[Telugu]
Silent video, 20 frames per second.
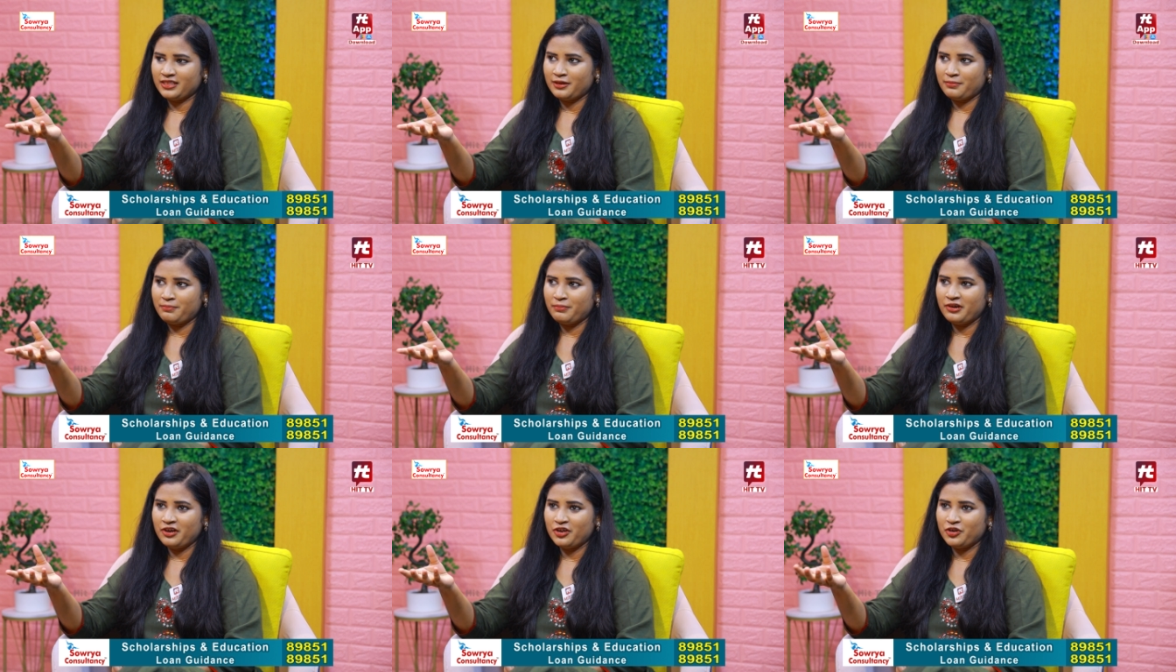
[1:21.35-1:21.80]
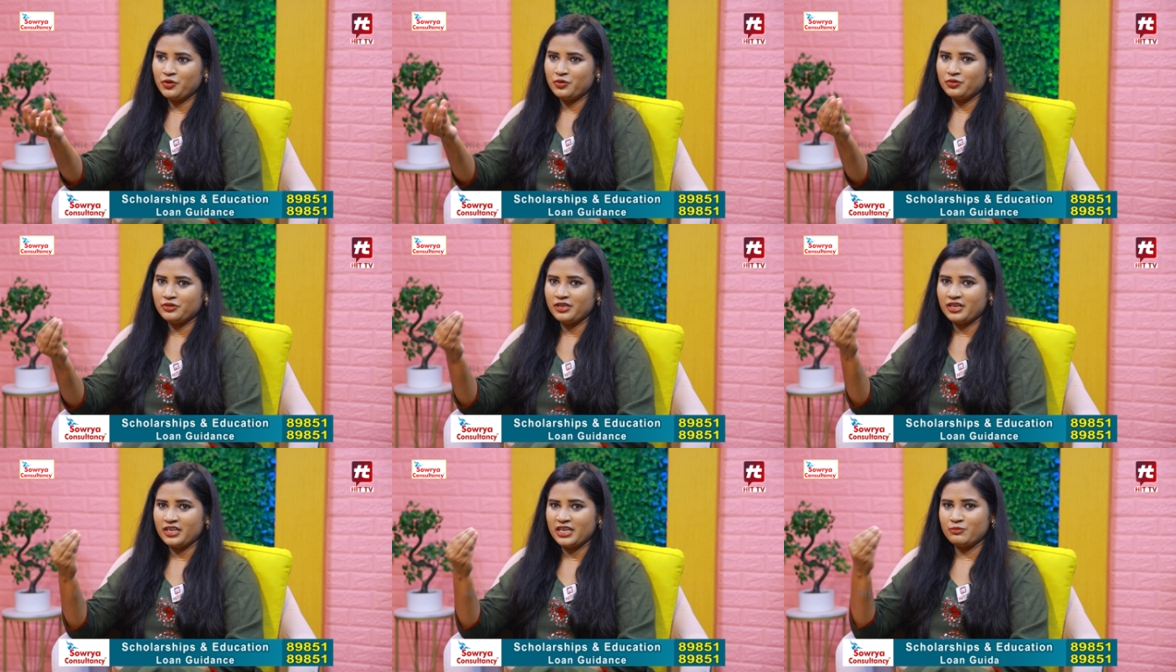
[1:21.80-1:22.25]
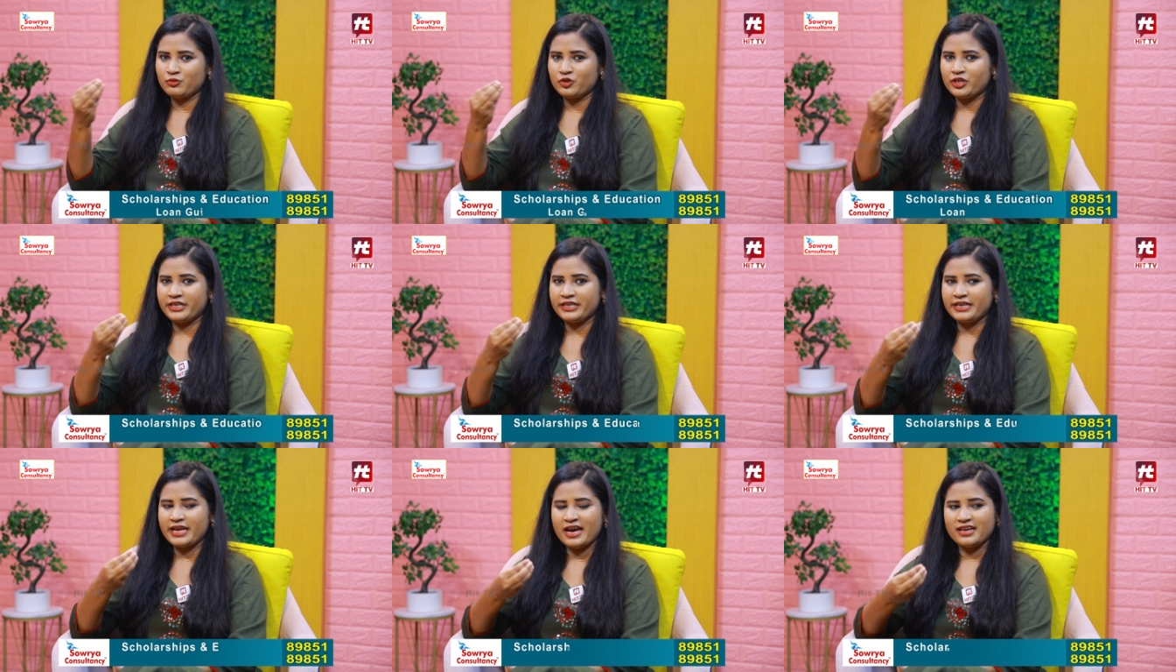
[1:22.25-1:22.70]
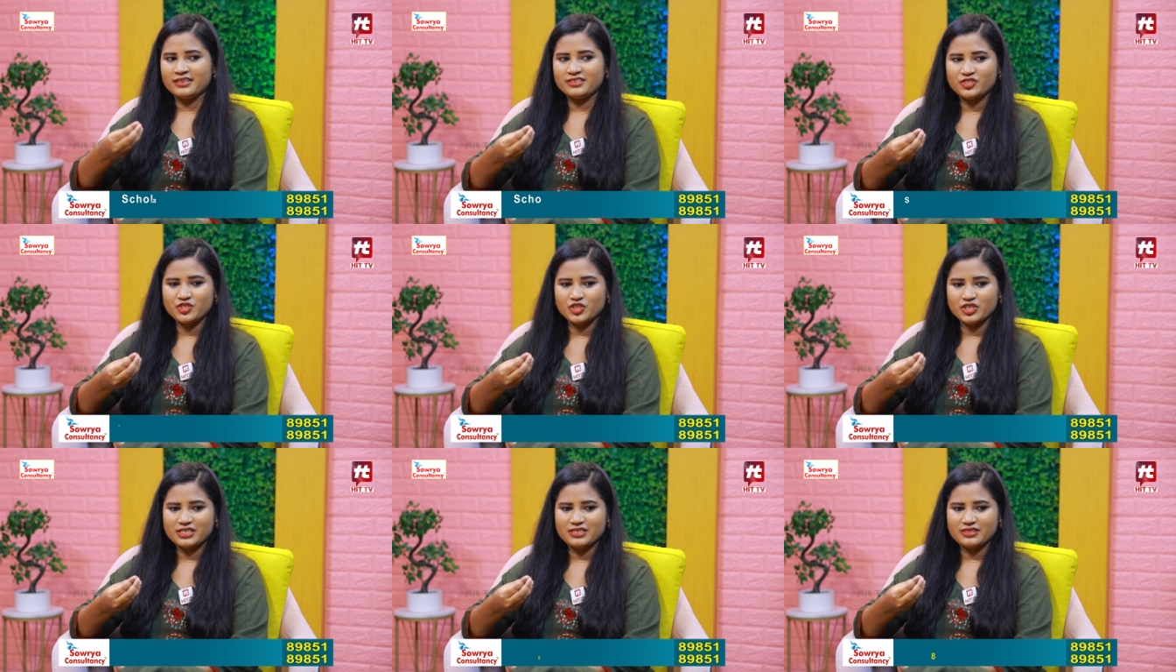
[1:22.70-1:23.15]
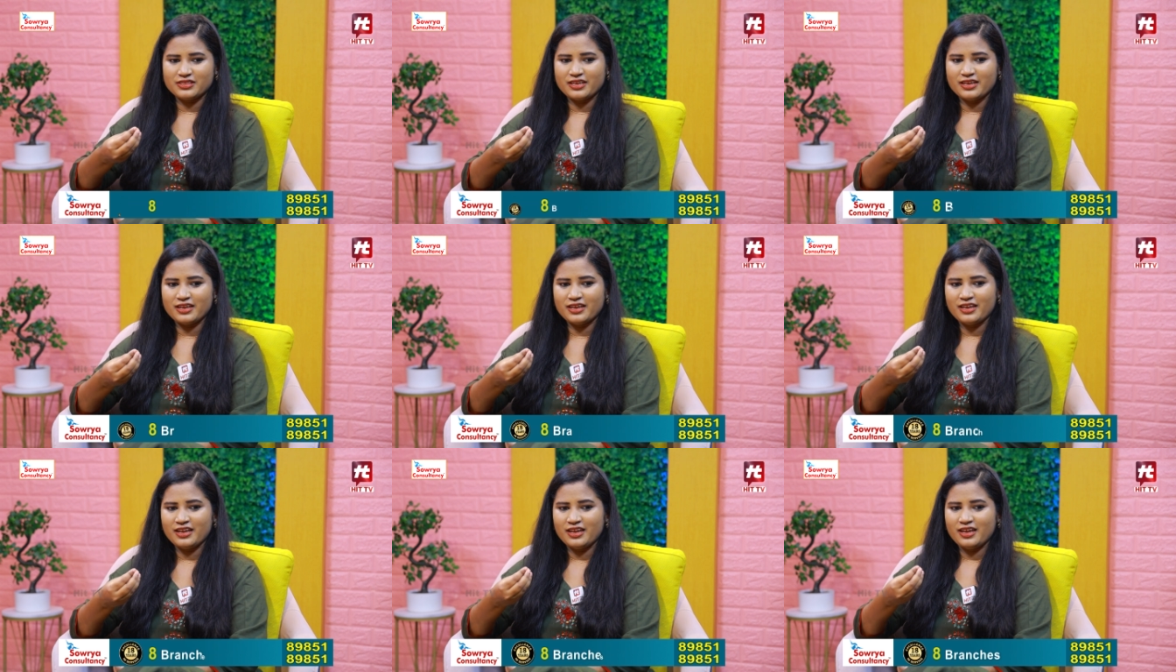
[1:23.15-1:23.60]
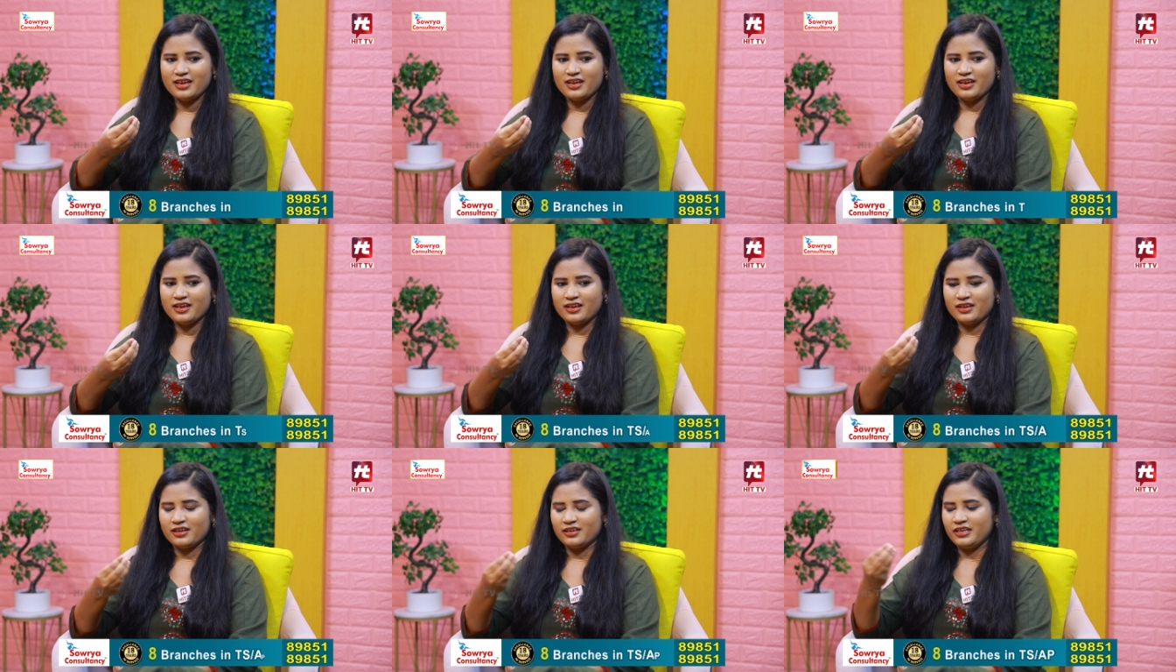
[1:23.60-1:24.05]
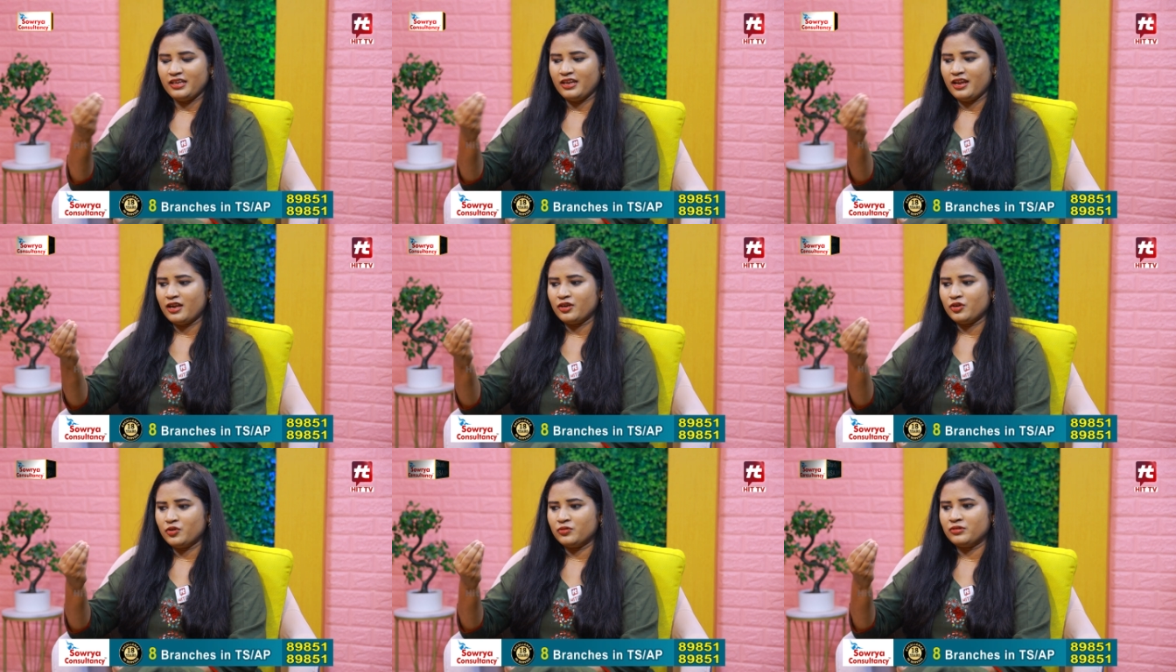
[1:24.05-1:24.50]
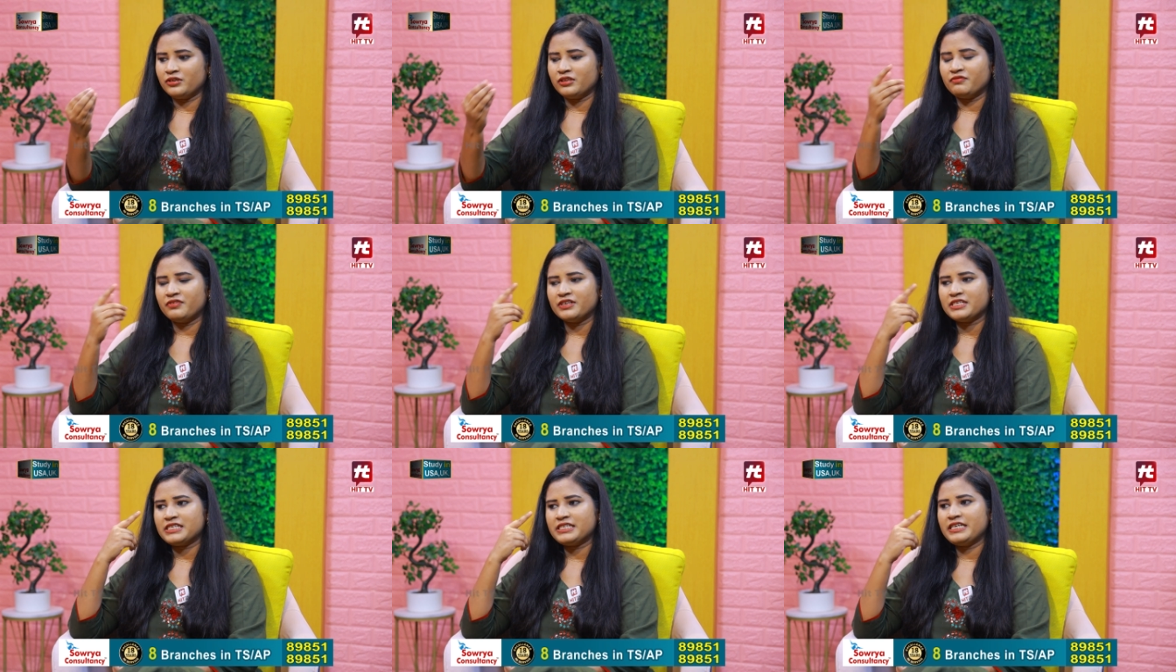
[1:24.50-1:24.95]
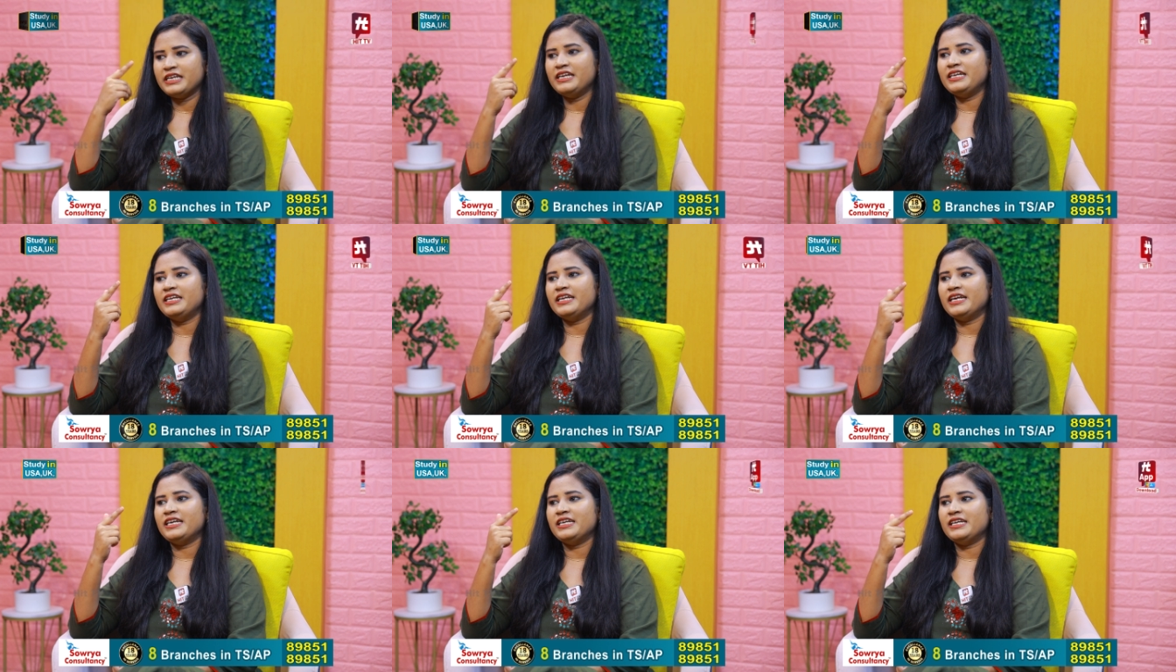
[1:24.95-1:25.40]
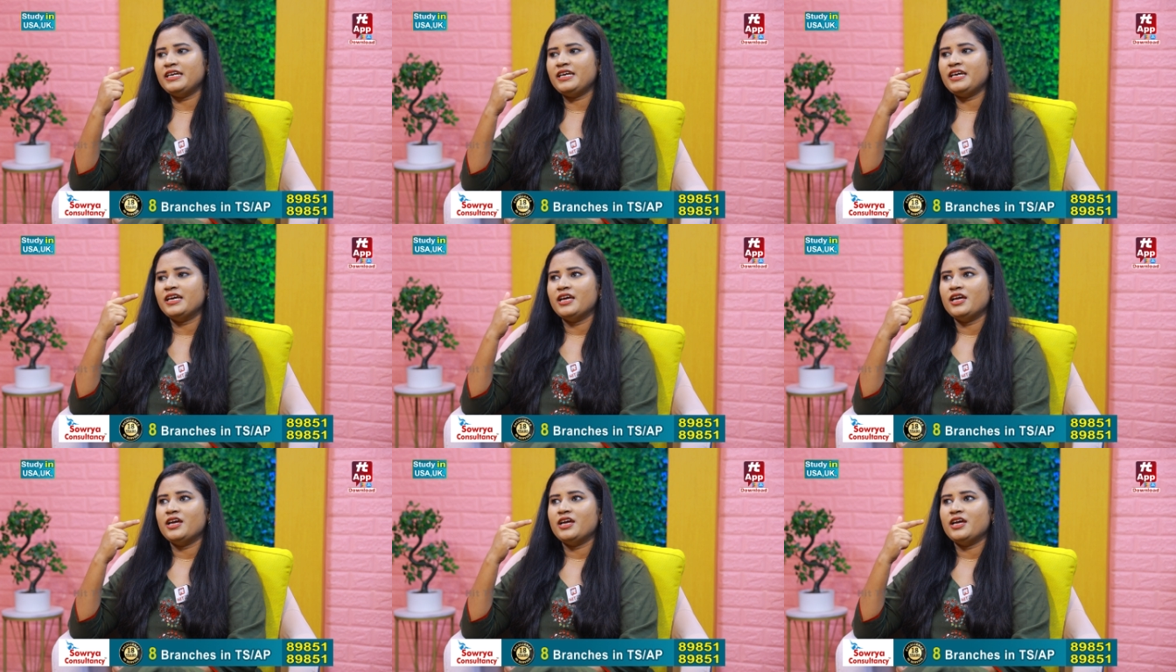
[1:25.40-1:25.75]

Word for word: తప్పుగా అనుకుంటారేమో నేను డాన్స్ చేస్తే ఇలా అనుకుంటా ఫస్ట్ ఏంటి అంటే